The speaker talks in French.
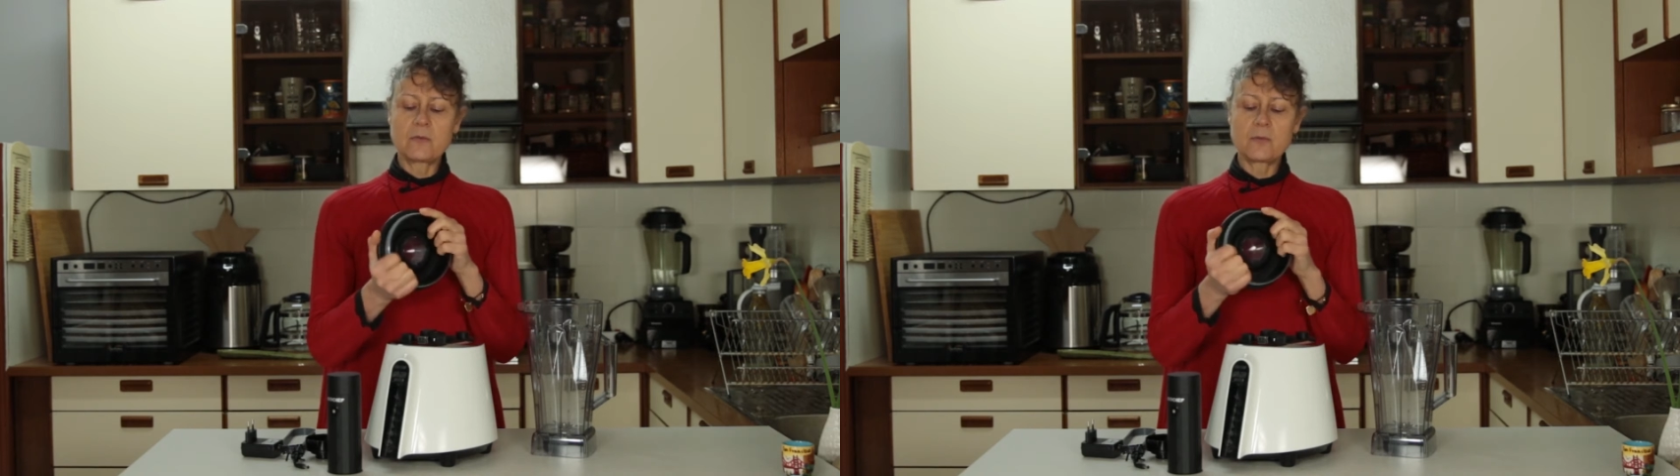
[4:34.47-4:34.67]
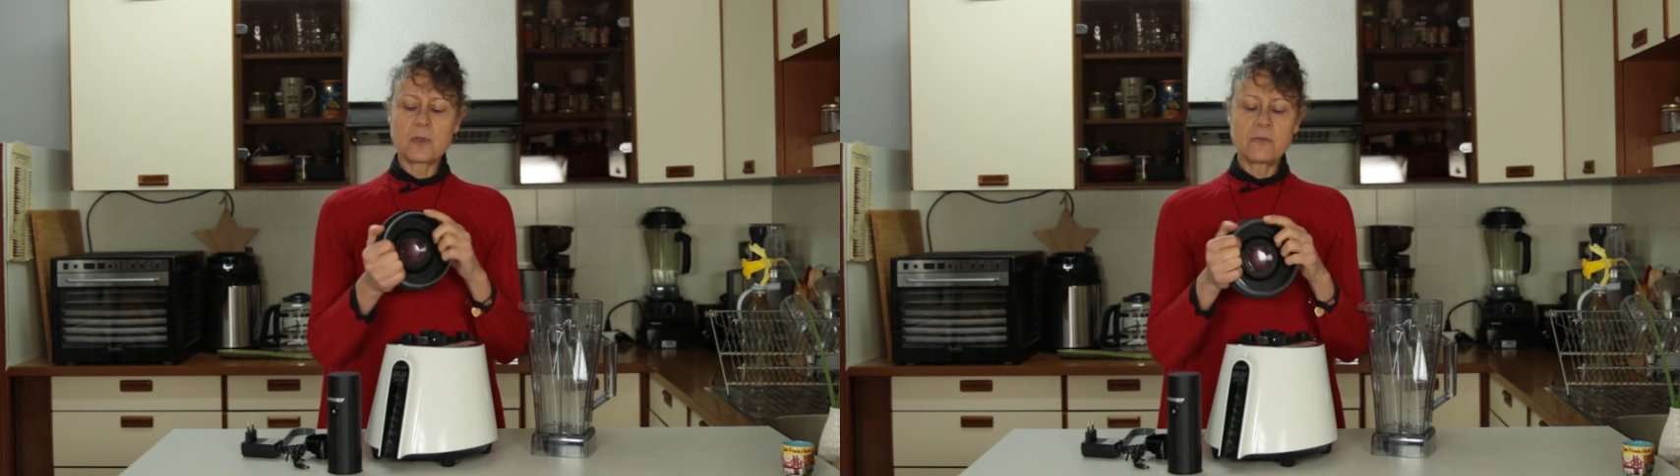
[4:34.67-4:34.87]

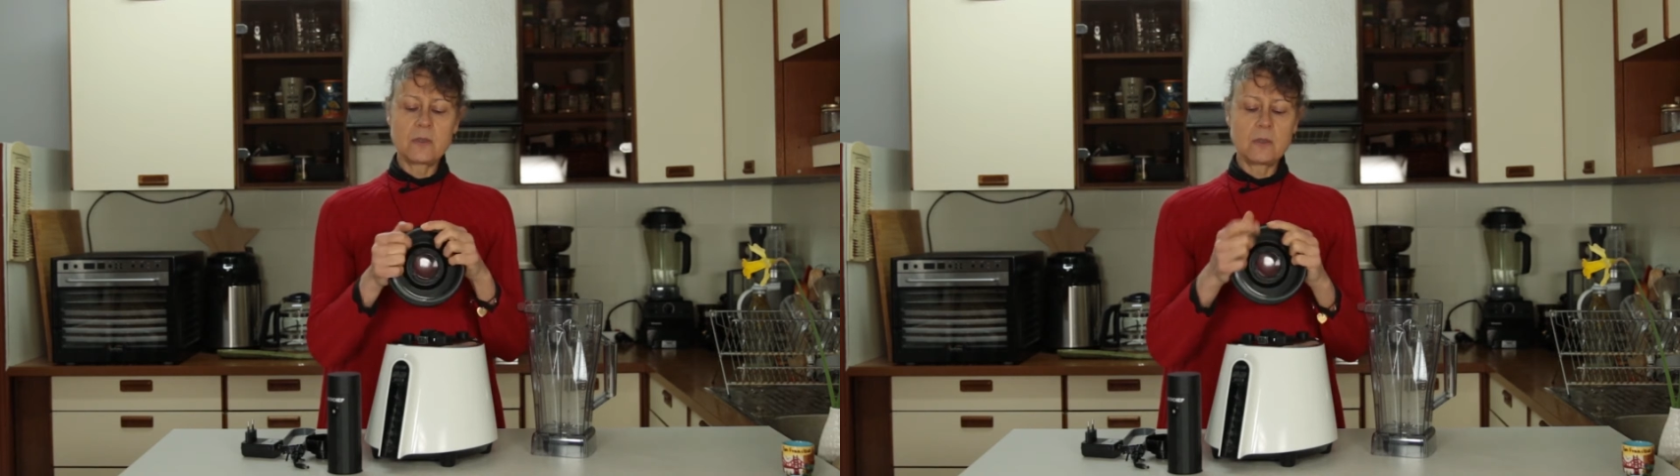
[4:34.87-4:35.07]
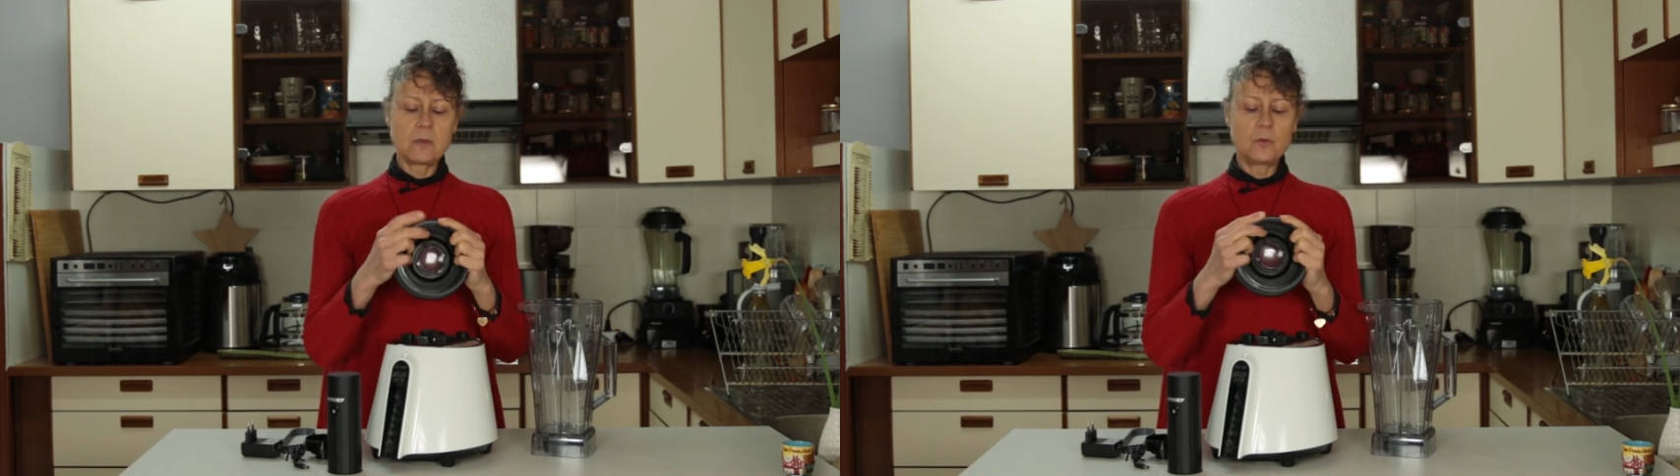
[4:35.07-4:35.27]
Vous
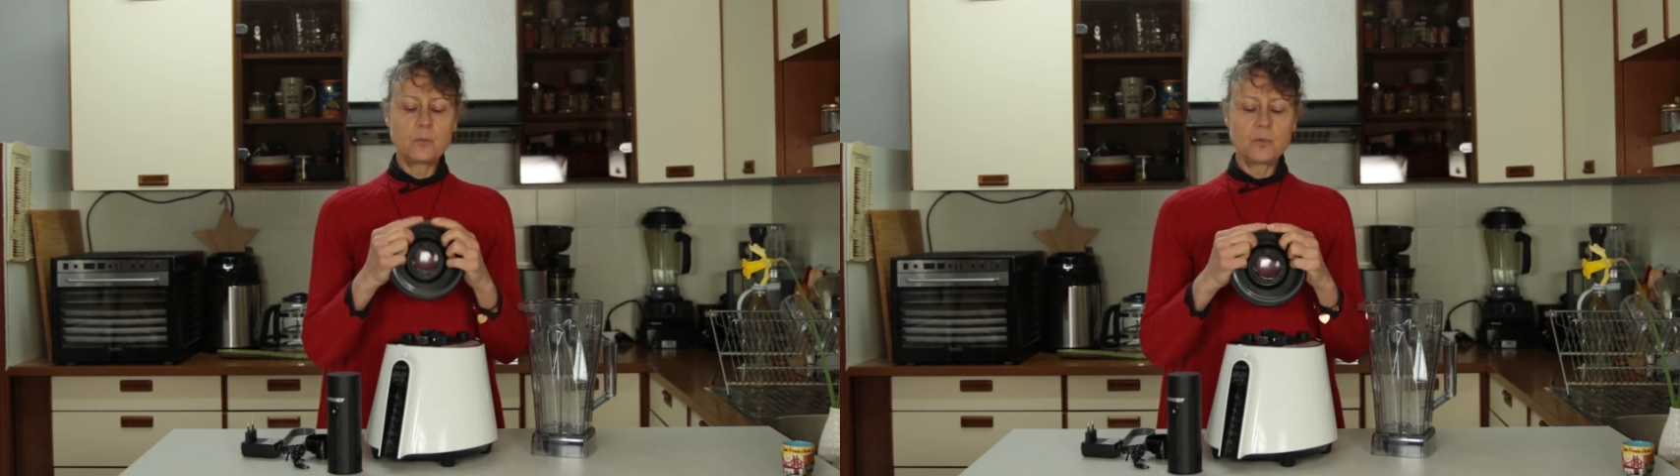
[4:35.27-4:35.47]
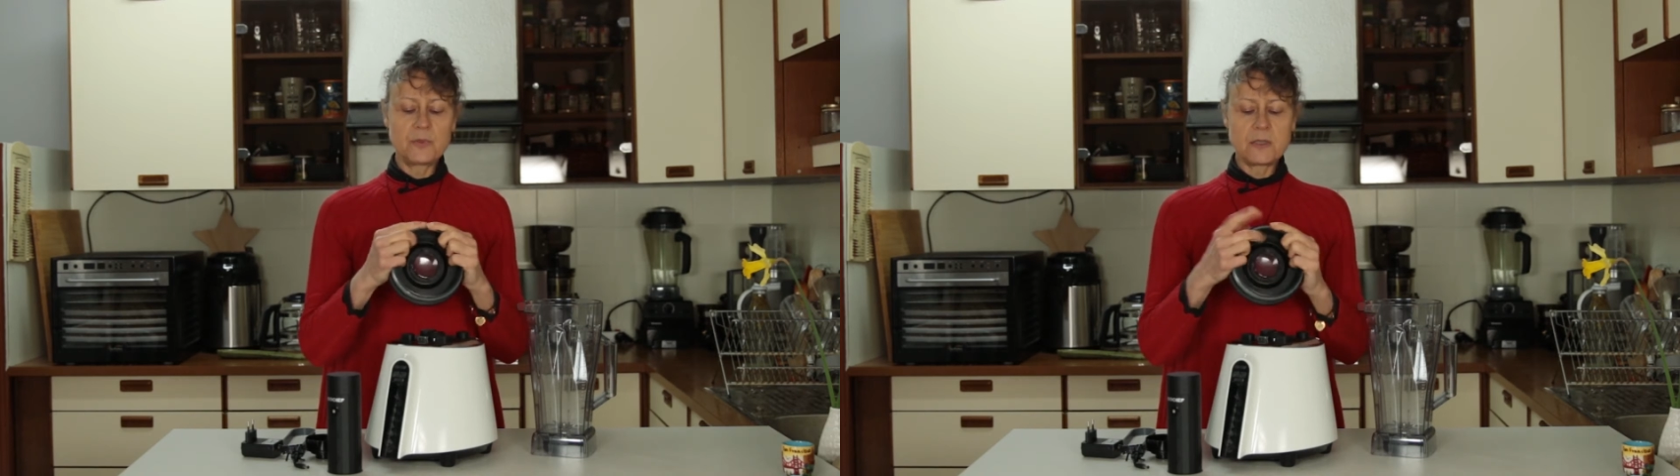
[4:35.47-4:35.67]
avez
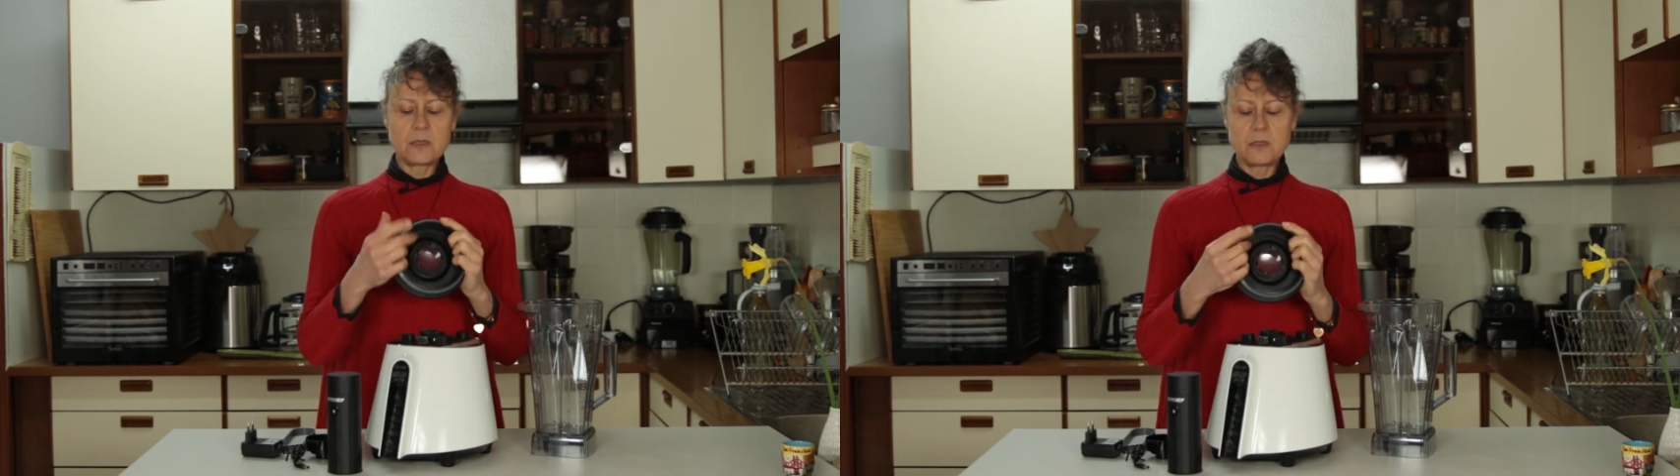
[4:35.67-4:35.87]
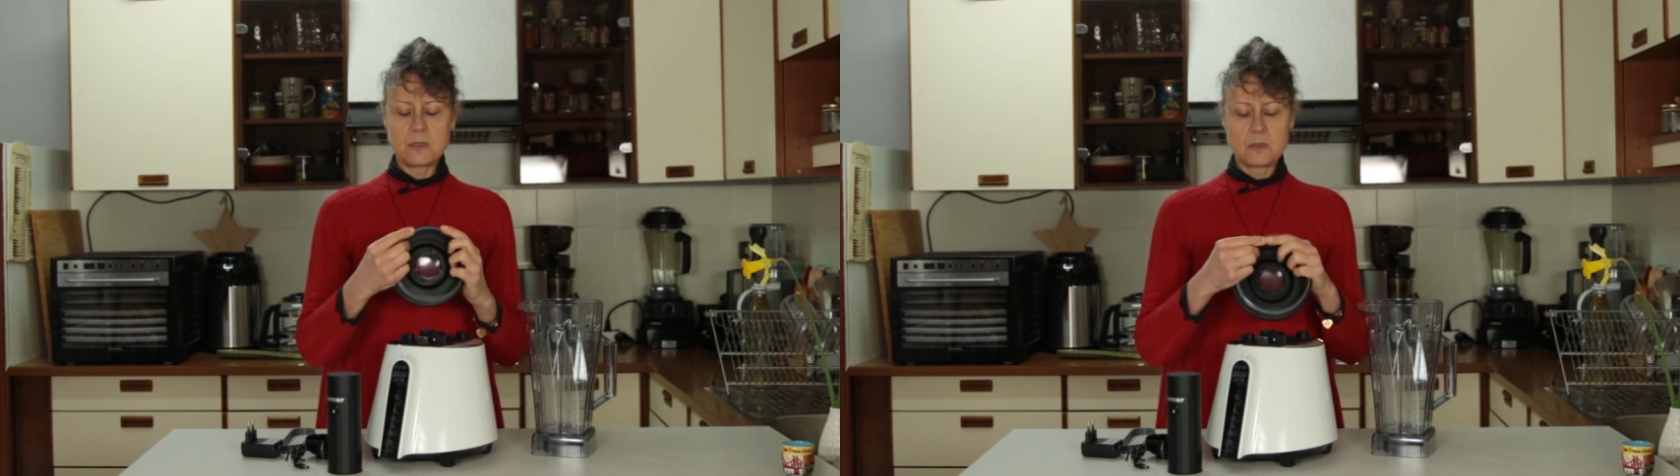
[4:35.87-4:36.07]
une butée